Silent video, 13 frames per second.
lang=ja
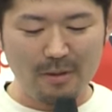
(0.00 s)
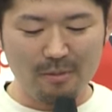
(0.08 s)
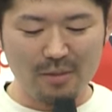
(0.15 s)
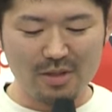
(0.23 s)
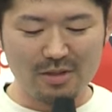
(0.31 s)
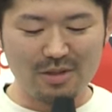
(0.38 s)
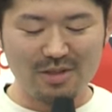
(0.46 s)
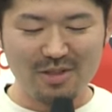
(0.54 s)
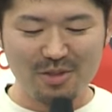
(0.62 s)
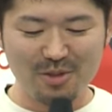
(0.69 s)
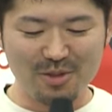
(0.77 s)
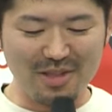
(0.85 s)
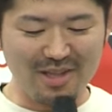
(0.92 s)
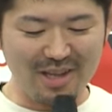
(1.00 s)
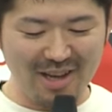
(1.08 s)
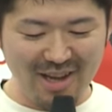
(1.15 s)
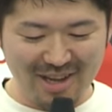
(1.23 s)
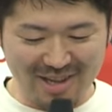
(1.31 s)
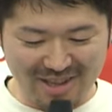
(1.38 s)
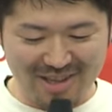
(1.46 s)
まず一つは出
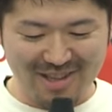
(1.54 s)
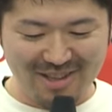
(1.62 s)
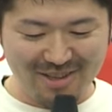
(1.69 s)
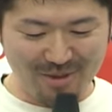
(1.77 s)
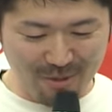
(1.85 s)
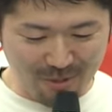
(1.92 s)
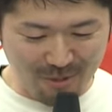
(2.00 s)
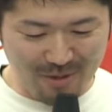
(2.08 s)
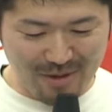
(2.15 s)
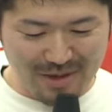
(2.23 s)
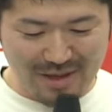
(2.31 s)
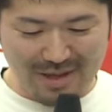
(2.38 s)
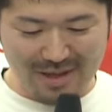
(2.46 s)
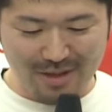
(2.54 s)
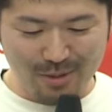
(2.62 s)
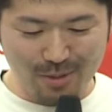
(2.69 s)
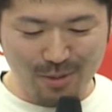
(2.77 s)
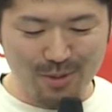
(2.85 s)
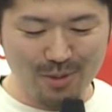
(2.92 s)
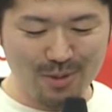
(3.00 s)
会いと
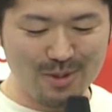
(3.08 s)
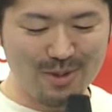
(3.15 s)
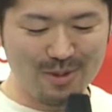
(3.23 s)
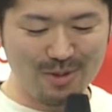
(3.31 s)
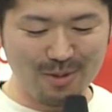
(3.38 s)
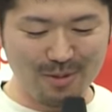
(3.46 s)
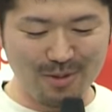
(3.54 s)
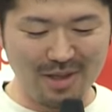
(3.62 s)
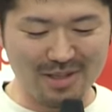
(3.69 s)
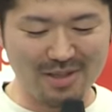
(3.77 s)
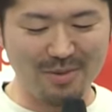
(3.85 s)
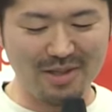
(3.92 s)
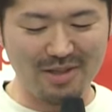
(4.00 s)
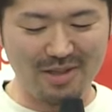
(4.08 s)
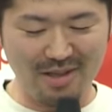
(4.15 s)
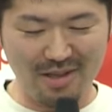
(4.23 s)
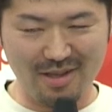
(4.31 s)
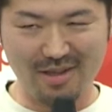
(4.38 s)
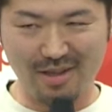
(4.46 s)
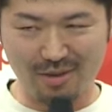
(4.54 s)
行動することが全
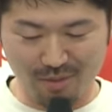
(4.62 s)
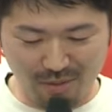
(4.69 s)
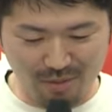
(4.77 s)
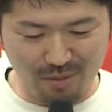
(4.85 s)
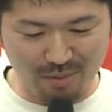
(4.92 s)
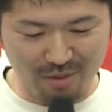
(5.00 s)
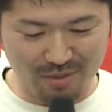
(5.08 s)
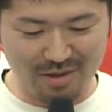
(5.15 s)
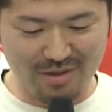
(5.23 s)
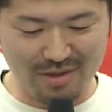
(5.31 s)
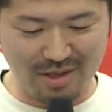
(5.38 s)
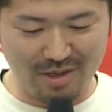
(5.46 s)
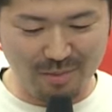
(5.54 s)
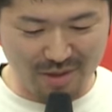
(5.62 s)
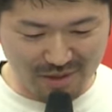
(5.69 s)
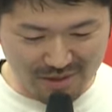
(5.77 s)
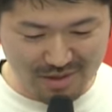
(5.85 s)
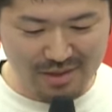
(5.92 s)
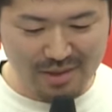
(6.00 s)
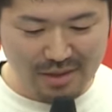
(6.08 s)
てだと思っていま
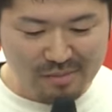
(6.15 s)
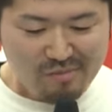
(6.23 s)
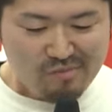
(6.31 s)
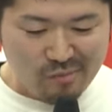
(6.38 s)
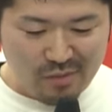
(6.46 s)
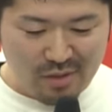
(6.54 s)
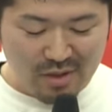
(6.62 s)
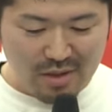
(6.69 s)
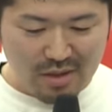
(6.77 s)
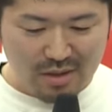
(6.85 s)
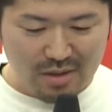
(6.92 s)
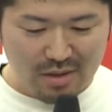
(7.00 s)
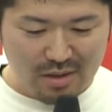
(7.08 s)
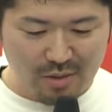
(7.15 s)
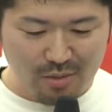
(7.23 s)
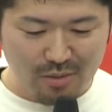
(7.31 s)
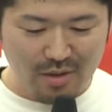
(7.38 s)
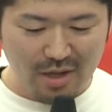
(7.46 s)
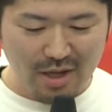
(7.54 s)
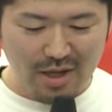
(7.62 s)
す。でこ
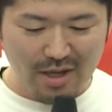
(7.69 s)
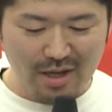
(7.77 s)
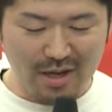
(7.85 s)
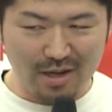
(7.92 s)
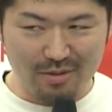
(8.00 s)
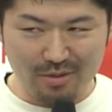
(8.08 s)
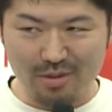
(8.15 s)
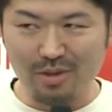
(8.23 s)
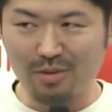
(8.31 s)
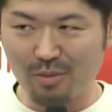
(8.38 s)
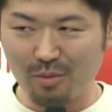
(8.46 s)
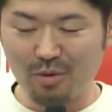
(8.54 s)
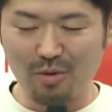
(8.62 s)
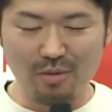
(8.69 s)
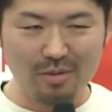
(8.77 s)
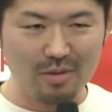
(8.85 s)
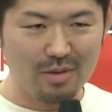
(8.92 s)
の出会いがあるっていうのも